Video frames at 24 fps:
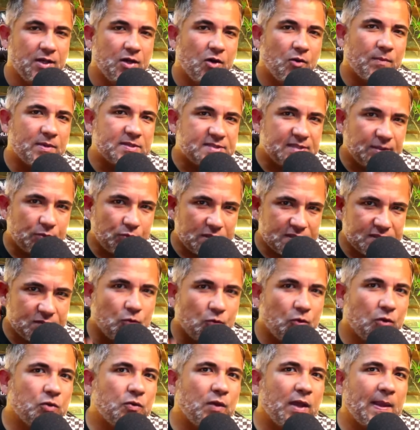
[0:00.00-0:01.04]
Uma situação
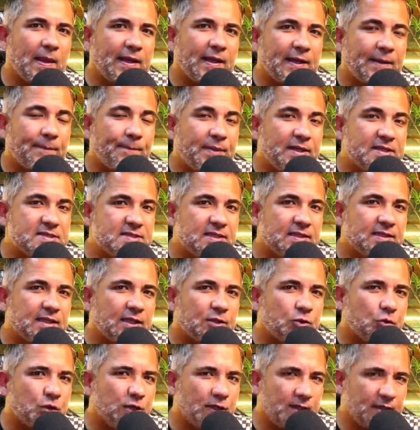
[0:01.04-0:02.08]
quando ela era
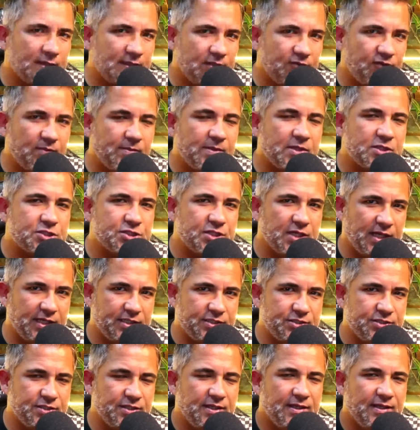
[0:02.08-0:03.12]
apresentadora da TV
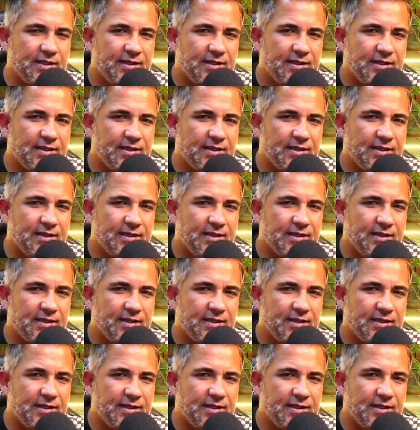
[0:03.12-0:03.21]
Manchete